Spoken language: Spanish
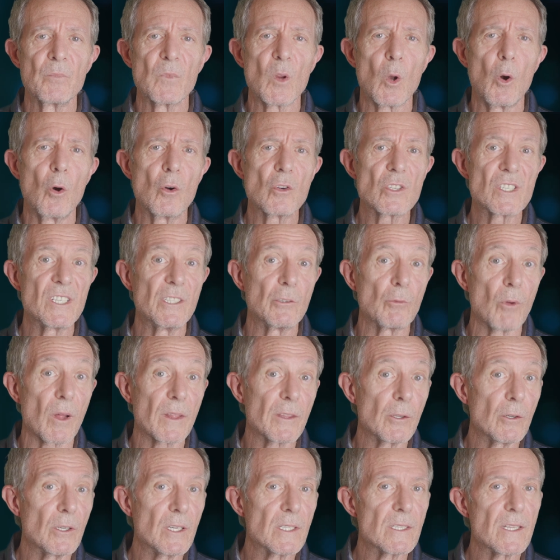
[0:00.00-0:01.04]
o
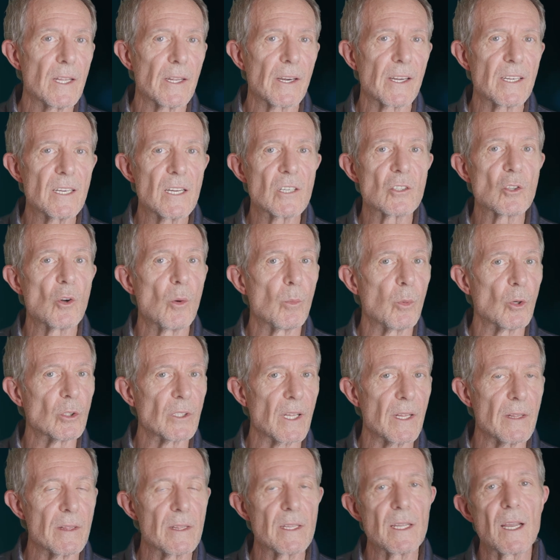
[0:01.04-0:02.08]
situaciones de riesgo
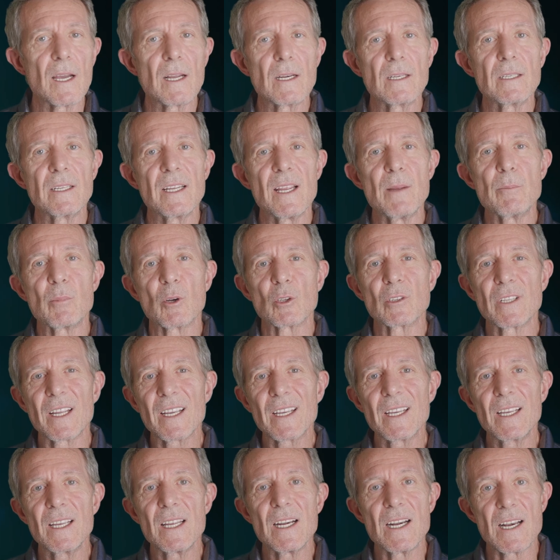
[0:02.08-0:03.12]
potencial y
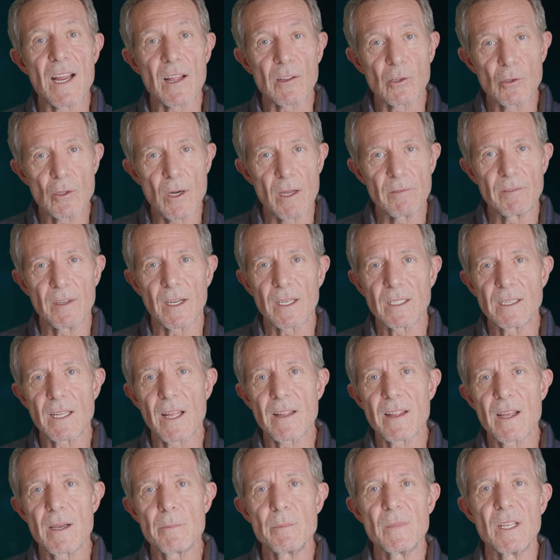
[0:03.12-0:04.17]
protege la zona
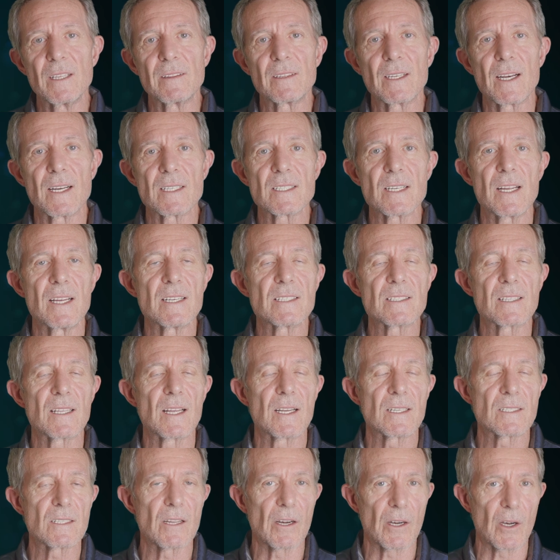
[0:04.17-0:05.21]
afectada mientras
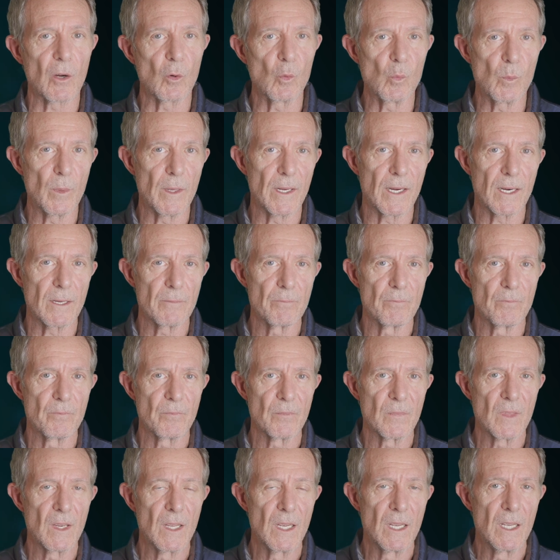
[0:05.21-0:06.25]
ésta se recupera.
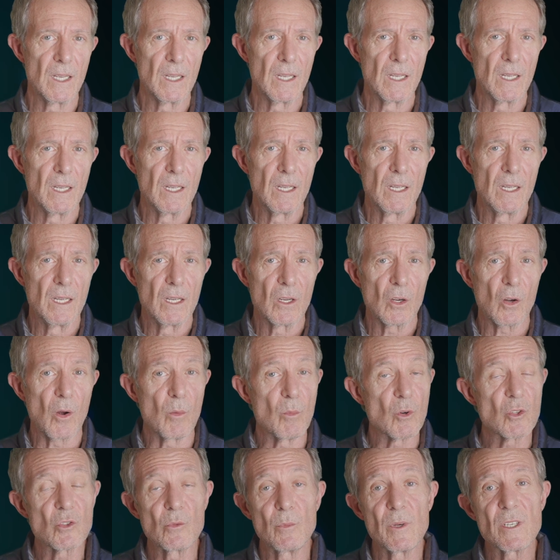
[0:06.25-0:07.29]

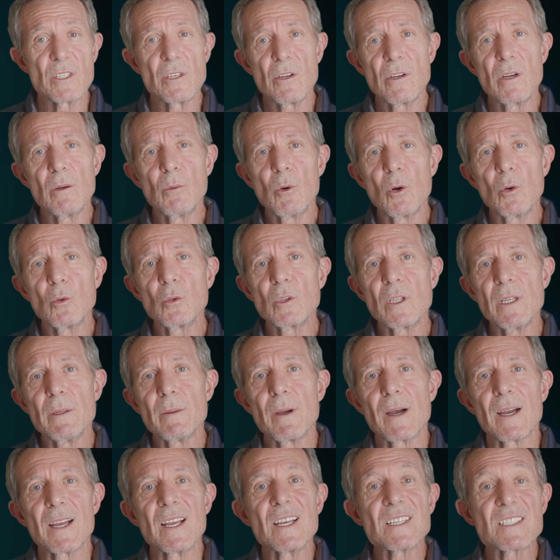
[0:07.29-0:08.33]
Como su misión
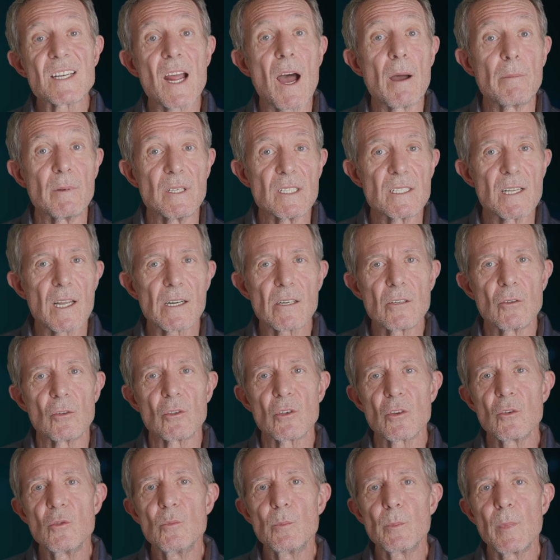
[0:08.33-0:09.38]
evolutiva es
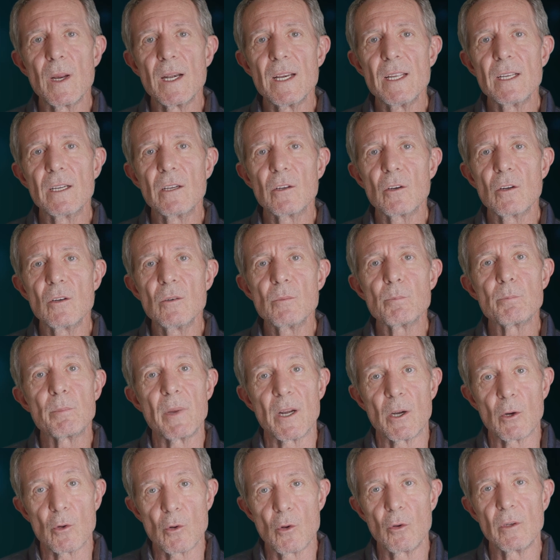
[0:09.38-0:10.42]
avisarnos de un peligro,
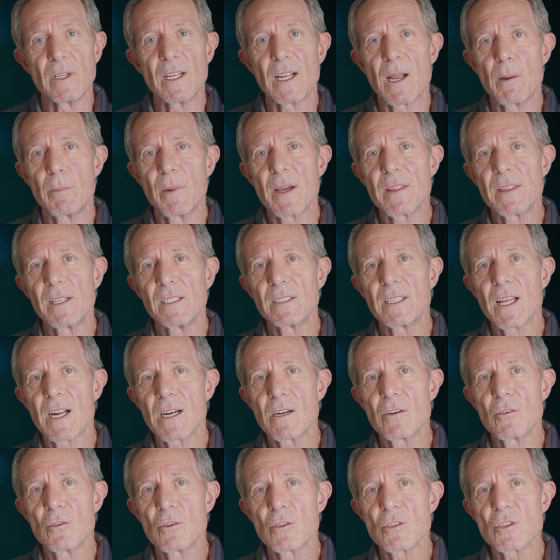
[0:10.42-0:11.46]
pero no
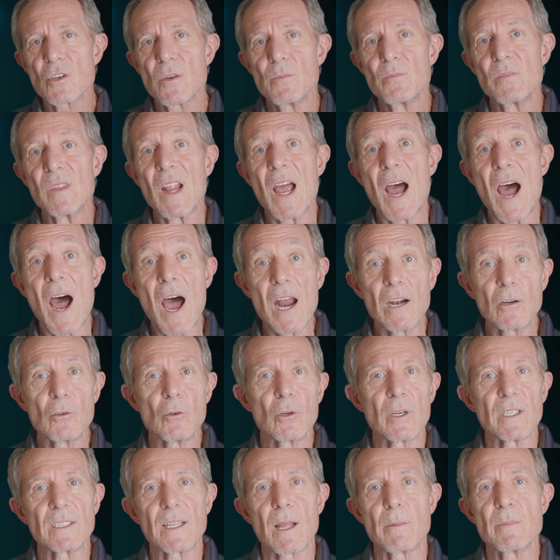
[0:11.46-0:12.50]
incapacitarnos,
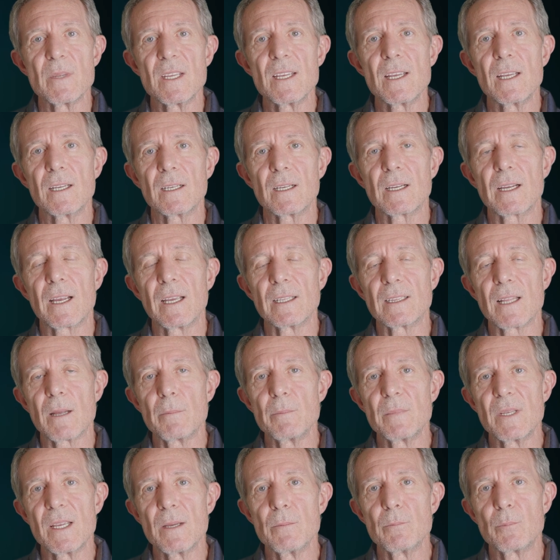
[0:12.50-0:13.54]
algo que
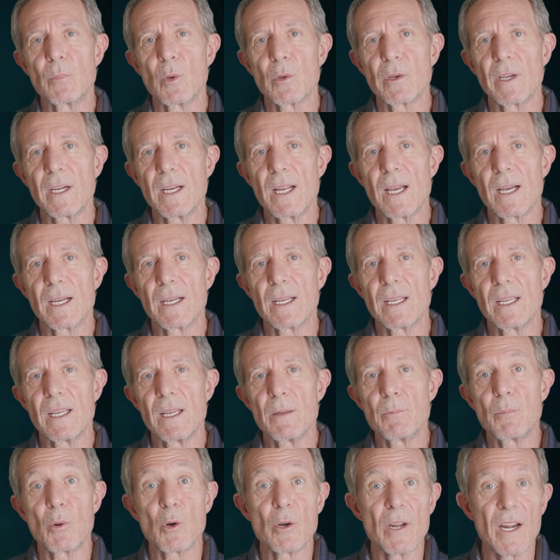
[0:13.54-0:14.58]
también, podría
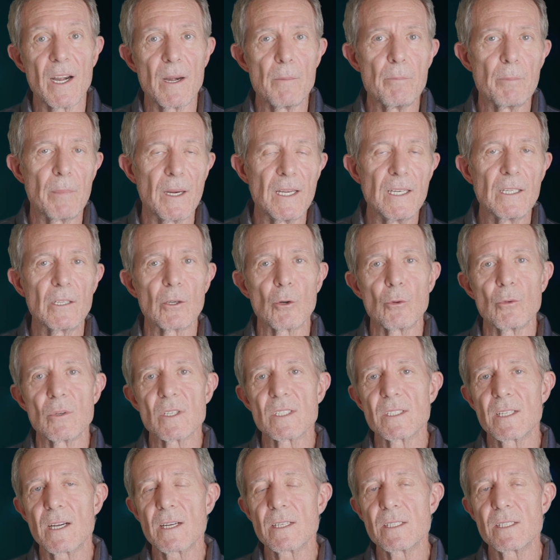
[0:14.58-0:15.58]
eh, poner en peligro nuestra